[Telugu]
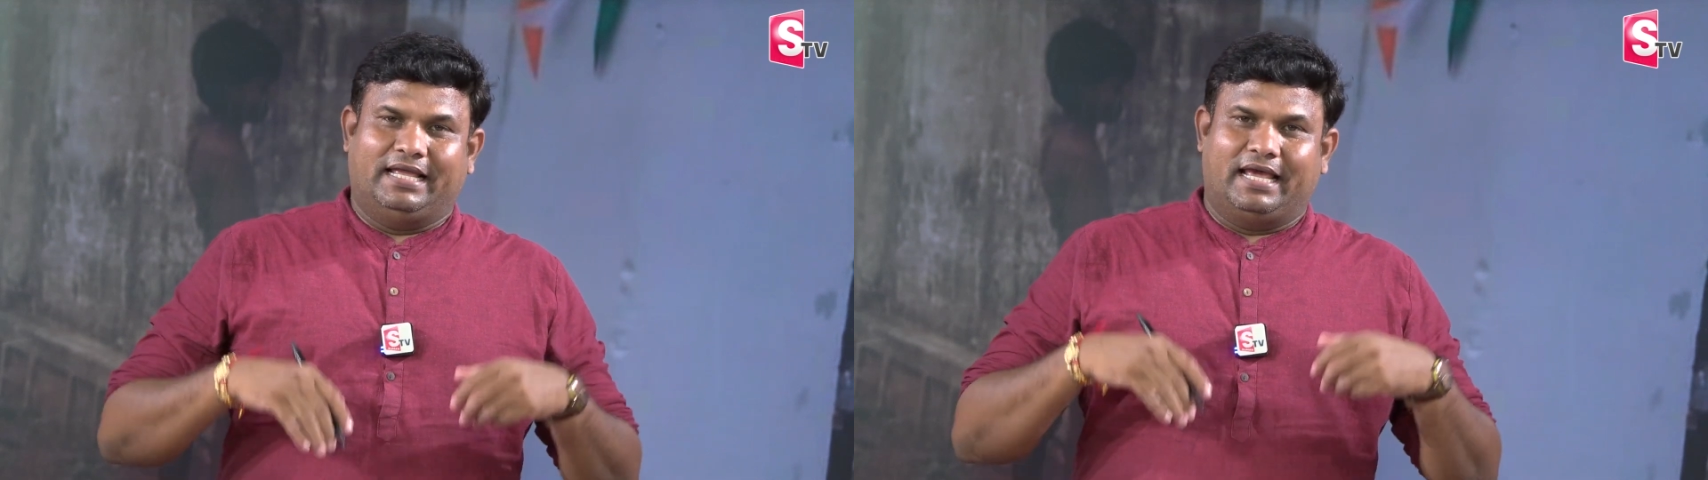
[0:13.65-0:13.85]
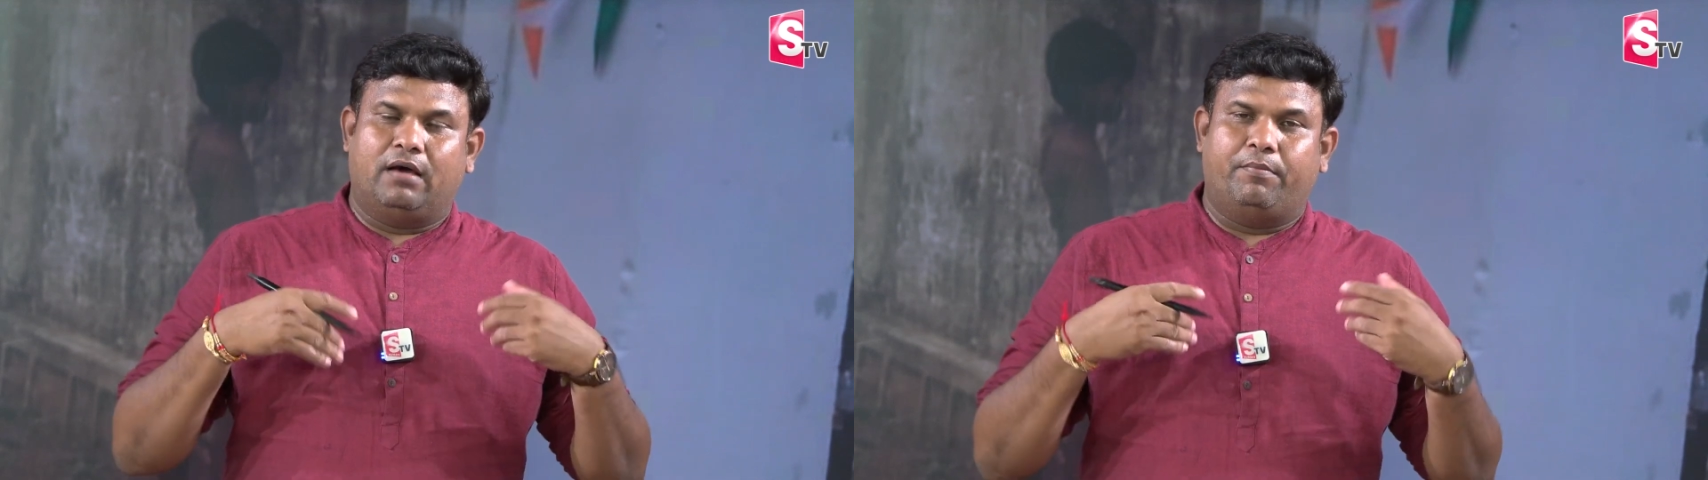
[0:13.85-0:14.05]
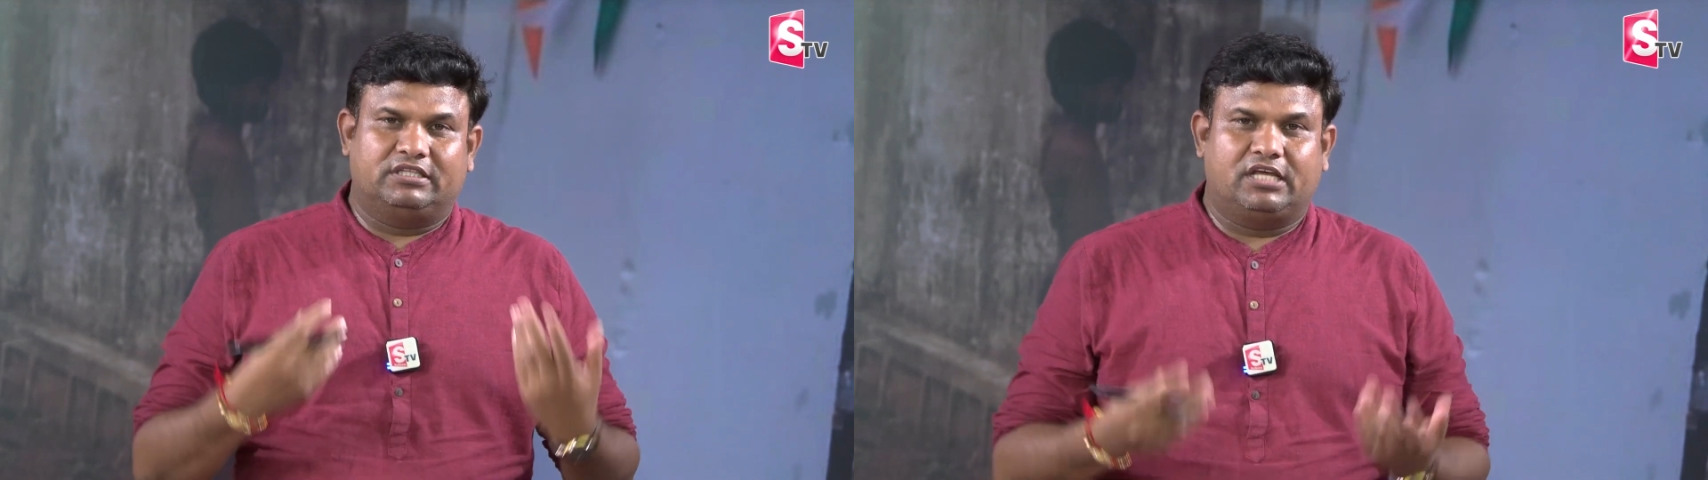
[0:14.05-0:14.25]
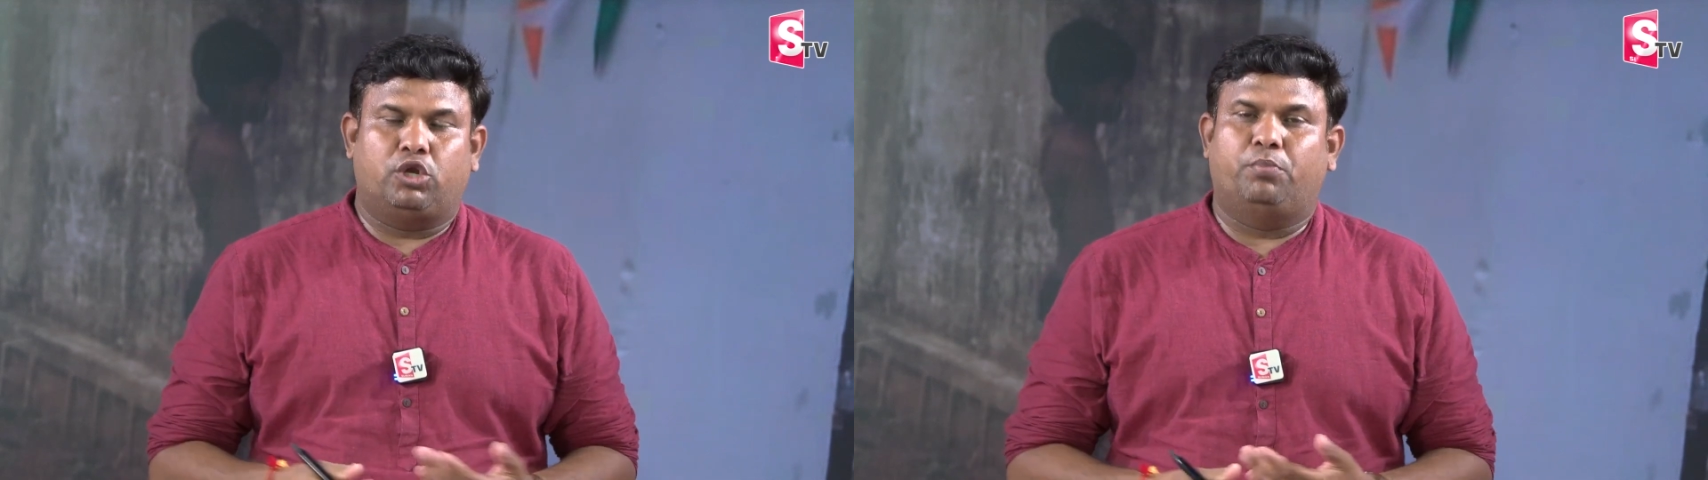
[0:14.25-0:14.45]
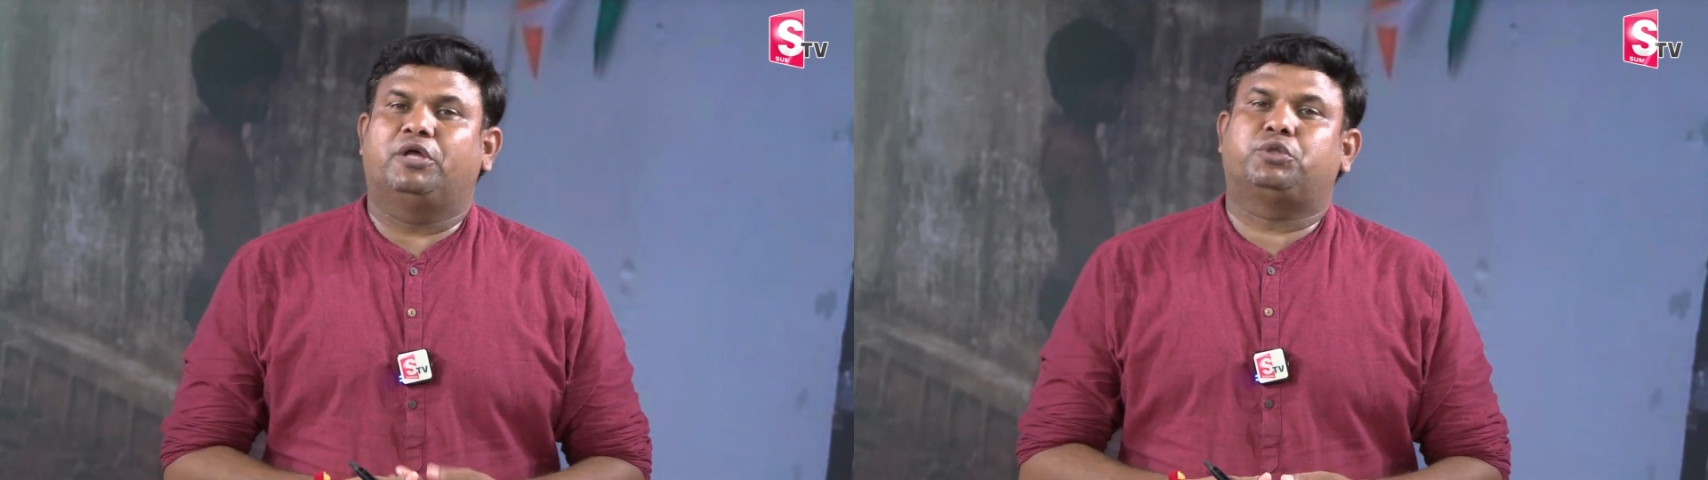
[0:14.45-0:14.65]
ఎలా
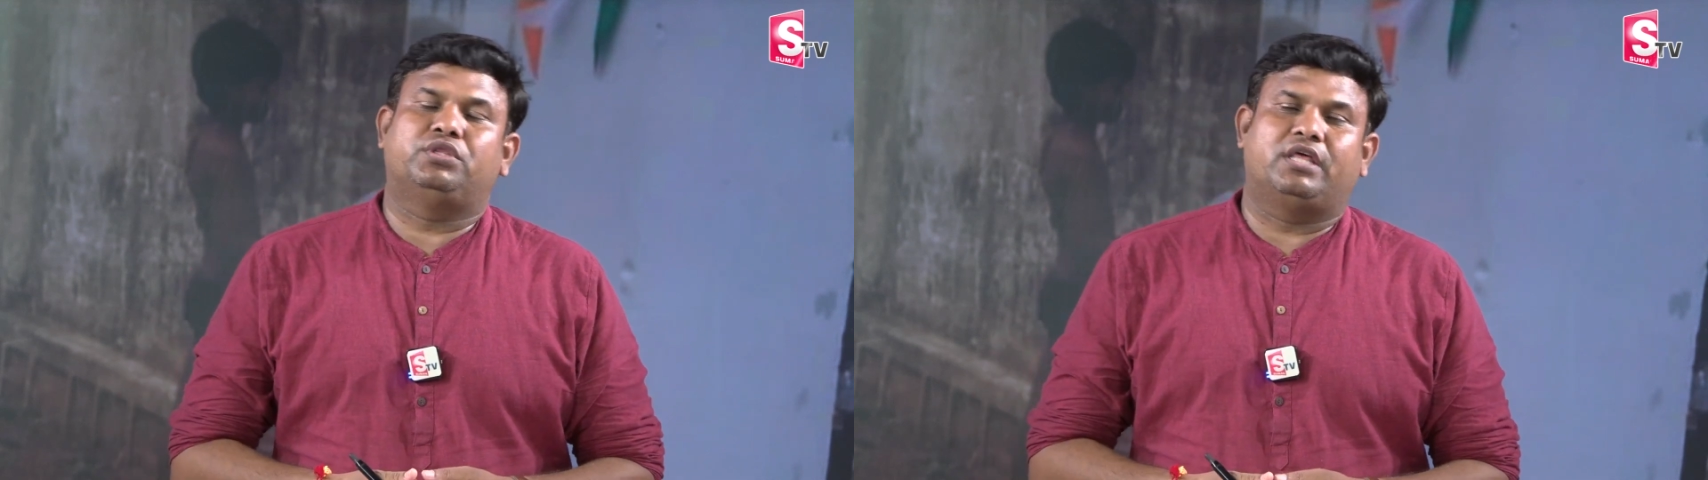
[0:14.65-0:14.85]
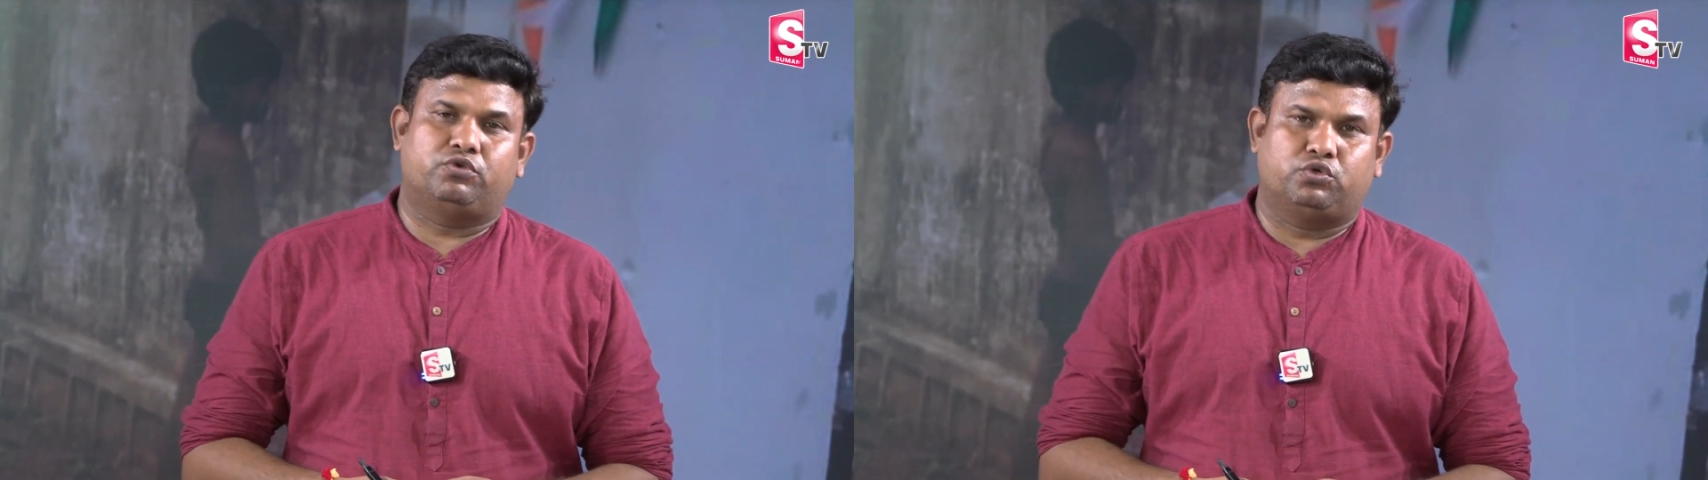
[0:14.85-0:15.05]
బతకాలో బతుకు తెరువు